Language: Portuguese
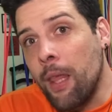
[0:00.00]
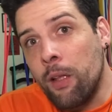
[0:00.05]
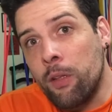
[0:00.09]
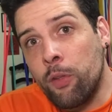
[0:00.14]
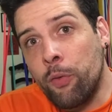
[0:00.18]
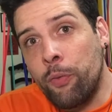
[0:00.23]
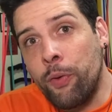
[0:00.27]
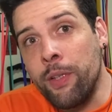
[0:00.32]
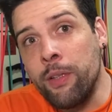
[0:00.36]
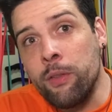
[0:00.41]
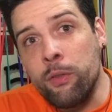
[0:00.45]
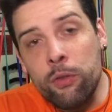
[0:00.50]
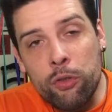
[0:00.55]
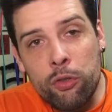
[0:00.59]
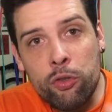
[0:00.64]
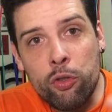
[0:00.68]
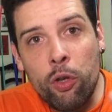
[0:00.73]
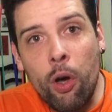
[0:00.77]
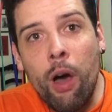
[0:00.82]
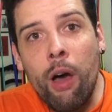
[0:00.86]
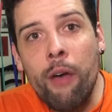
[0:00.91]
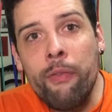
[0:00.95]
Tô falando dos
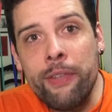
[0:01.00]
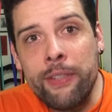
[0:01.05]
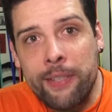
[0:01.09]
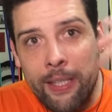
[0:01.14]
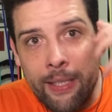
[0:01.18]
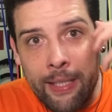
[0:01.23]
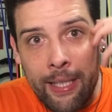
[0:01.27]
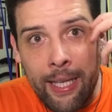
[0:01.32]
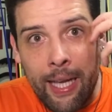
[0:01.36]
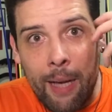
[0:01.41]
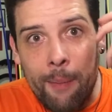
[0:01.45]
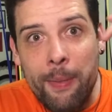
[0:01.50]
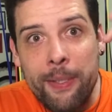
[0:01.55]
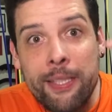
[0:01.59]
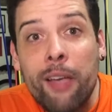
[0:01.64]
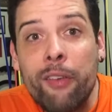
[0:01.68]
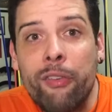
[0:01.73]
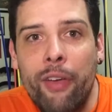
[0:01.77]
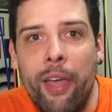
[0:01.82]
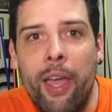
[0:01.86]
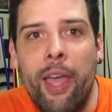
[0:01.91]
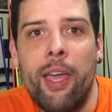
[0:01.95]
jovens que têm cabeça
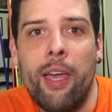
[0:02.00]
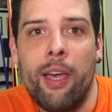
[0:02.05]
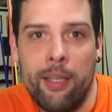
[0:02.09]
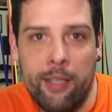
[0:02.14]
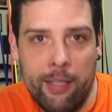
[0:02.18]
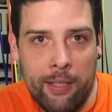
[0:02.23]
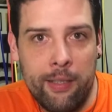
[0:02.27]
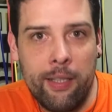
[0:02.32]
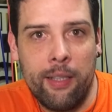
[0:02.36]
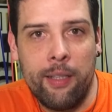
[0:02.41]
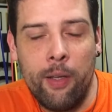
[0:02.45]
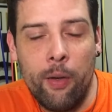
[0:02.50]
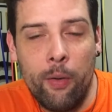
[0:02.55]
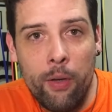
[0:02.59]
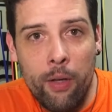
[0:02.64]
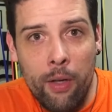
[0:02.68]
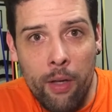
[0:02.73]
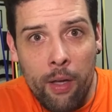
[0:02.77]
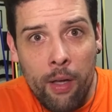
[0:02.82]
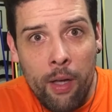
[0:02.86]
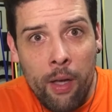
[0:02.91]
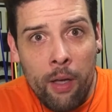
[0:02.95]
velha, entendeu?
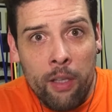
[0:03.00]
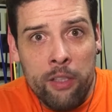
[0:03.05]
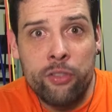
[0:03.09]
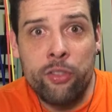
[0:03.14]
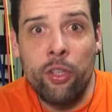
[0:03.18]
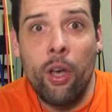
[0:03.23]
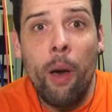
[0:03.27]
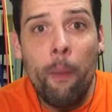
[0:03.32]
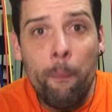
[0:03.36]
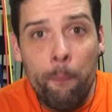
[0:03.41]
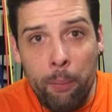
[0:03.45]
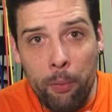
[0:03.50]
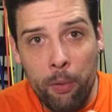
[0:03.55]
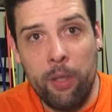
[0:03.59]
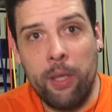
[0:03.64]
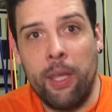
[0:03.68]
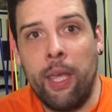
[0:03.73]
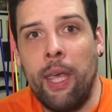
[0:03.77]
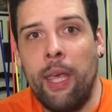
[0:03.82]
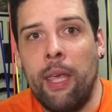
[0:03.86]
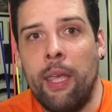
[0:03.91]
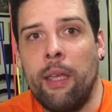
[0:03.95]
Só
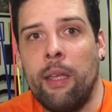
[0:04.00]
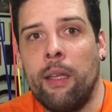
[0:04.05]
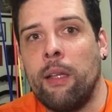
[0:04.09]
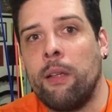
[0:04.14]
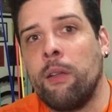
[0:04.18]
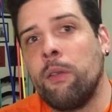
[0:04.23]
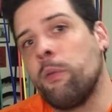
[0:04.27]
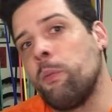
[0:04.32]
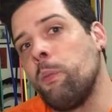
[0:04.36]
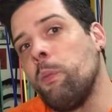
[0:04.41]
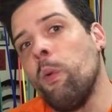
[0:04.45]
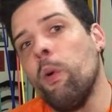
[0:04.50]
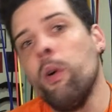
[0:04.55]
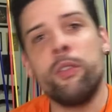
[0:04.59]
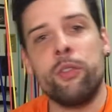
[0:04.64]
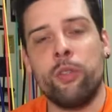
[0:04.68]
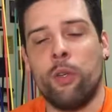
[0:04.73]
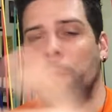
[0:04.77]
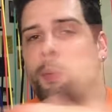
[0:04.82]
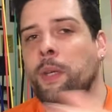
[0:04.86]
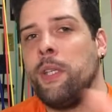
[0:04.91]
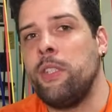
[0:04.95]
porque muitos
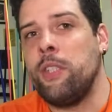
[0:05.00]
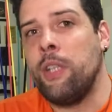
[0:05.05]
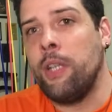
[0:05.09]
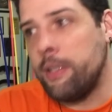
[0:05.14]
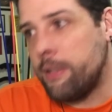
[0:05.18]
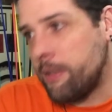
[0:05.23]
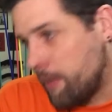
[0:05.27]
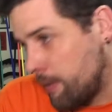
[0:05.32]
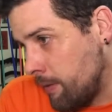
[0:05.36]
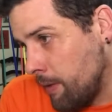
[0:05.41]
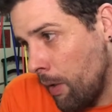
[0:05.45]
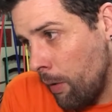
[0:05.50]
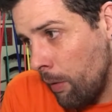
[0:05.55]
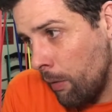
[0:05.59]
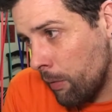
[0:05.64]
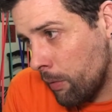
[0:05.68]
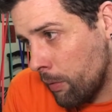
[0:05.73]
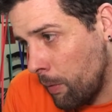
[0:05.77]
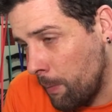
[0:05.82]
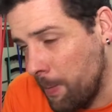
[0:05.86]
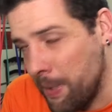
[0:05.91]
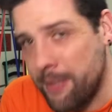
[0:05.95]
comediantes não
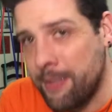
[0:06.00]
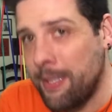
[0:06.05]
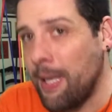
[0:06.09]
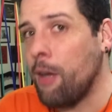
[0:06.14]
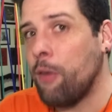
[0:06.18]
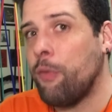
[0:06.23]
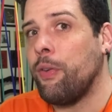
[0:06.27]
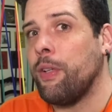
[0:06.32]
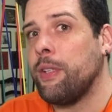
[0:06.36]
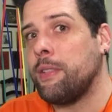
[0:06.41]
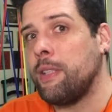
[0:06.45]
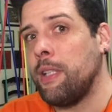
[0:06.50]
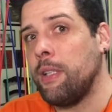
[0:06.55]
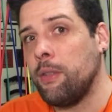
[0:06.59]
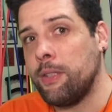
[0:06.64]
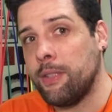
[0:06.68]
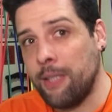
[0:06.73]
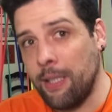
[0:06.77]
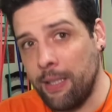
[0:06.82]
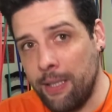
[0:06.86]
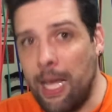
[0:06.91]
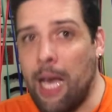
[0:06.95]
começaram fazendo
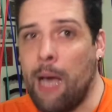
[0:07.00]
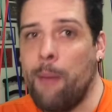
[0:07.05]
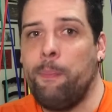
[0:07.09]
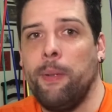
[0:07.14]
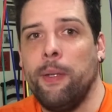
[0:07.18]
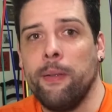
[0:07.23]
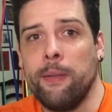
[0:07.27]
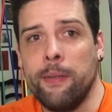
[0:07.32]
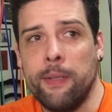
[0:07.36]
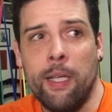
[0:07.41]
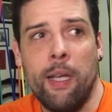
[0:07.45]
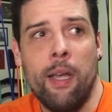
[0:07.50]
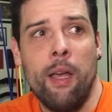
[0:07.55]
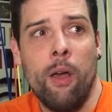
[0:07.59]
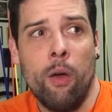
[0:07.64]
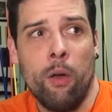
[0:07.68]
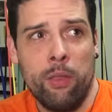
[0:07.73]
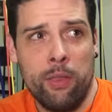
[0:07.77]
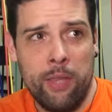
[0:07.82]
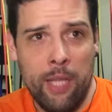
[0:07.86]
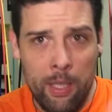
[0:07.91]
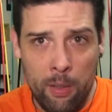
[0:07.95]
stand-up
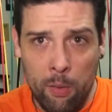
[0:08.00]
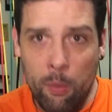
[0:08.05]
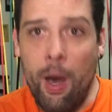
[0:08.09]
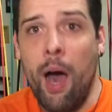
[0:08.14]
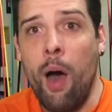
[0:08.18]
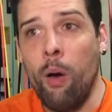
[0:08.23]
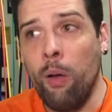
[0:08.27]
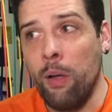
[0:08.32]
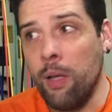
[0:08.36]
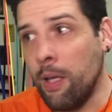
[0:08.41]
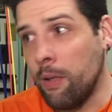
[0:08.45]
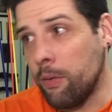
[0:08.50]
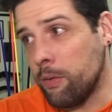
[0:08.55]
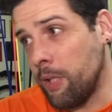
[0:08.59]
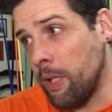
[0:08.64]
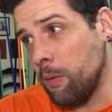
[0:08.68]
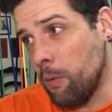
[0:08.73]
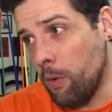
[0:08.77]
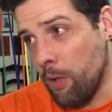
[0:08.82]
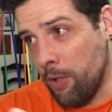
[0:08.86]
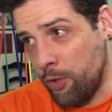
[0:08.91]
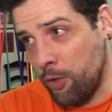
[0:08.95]
tendo aula ou
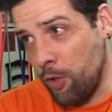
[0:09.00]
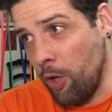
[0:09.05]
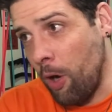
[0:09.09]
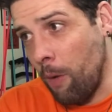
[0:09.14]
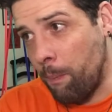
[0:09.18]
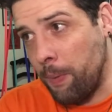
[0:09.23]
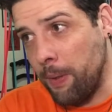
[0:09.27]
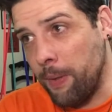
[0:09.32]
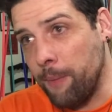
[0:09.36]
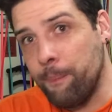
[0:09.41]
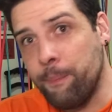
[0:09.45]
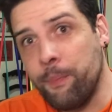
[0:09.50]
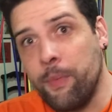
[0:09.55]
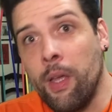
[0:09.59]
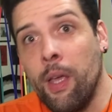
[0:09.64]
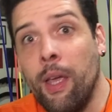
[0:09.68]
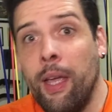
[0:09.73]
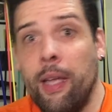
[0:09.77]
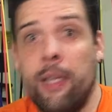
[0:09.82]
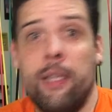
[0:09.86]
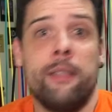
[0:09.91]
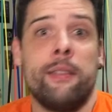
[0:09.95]
tendo workshop,
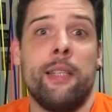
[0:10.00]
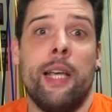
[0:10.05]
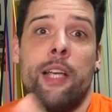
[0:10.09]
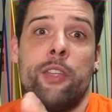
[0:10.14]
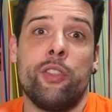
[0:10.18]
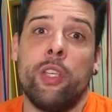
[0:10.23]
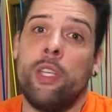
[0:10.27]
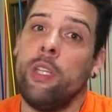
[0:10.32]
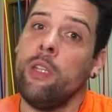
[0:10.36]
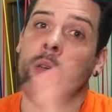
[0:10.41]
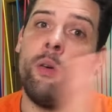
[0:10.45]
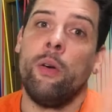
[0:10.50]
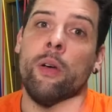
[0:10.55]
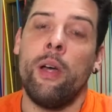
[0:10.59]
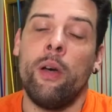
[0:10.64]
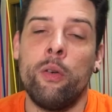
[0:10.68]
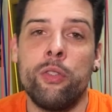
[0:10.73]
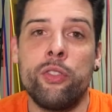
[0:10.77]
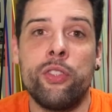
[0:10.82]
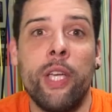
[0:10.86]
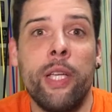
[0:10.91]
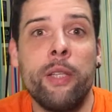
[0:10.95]
eles acham que não é
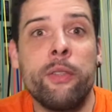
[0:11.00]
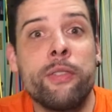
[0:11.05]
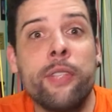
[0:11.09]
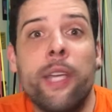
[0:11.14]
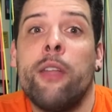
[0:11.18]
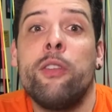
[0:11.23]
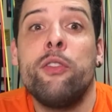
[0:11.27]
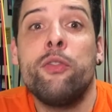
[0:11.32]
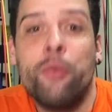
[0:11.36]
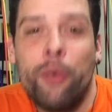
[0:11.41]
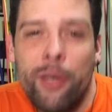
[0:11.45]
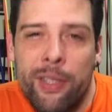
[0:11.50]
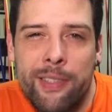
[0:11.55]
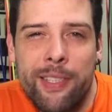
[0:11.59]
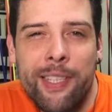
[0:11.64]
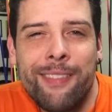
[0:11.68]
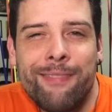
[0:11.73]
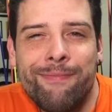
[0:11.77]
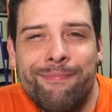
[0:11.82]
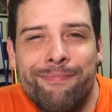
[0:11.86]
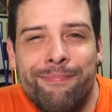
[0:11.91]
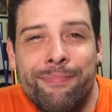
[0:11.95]
o jeito certo de
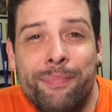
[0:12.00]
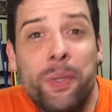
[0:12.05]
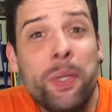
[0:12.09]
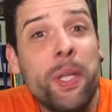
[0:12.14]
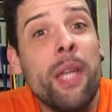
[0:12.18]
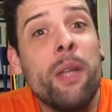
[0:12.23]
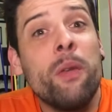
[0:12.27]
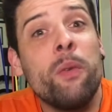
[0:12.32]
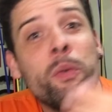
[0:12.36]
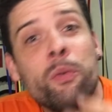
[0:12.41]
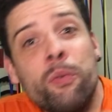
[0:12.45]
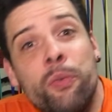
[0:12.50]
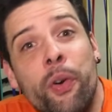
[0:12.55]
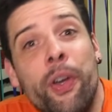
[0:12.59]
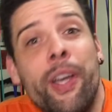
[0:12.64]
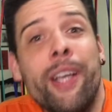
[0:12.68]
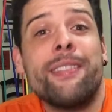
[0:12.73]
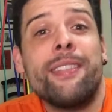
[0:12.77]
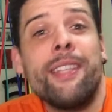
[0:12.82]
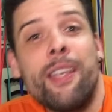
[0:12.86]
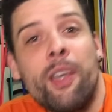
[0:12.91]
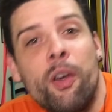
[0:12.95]
fazer. Porque não foi
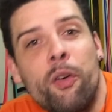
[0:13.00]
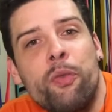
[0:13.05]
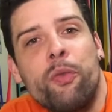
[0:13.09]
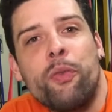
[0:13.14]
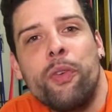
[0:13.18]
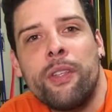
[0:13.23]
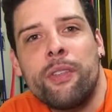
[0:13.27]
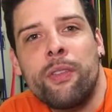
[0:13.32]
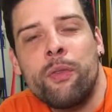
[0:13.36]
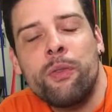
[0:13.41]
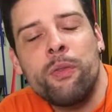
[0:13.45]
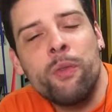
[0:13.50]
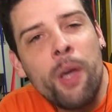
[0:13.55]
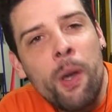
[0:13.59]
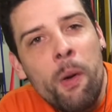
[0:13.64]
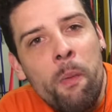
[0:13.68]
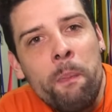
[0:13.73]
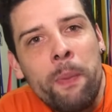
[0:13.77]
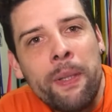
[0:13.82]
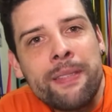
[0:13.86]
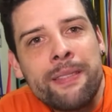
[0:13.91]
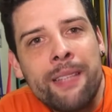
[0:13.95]
assim que eu fiz. Não é um
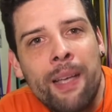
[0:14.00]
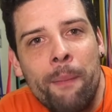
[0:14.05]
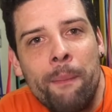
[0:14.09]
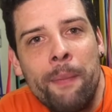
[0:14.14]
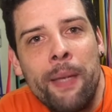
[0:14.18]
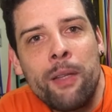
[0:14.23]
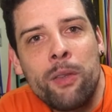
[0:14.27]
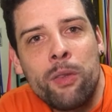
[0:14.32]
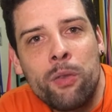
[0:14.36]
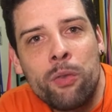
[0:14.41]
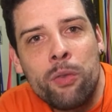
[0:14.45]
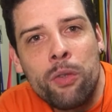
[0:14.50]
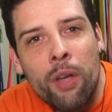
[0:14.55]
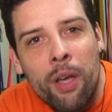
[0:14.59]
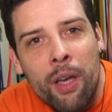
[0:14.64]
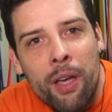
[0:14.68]
pensamento